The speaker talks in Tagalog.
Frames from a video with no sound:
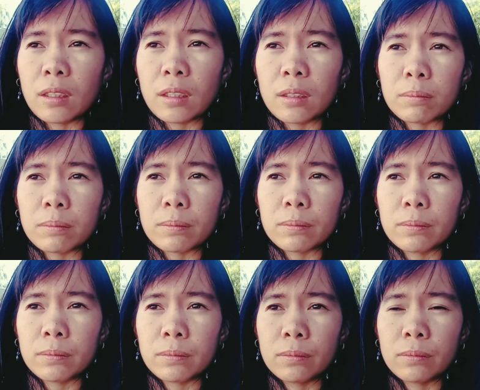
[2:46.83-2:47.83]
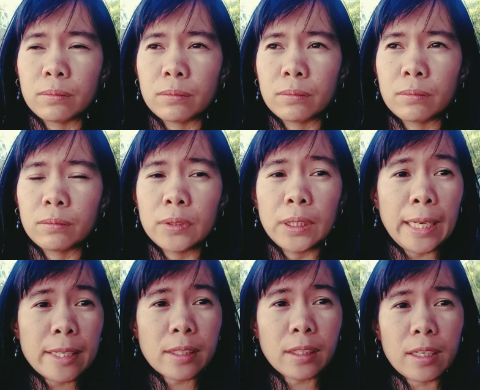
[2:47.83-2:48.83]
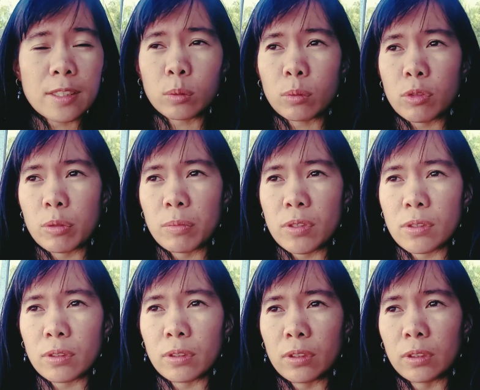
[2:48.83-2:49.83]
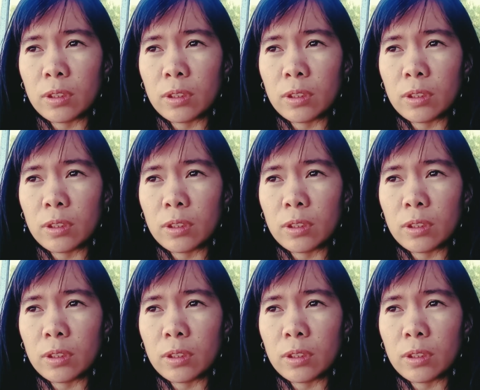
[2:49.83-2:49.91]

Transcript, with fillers: um, naasikaso ko si Mr.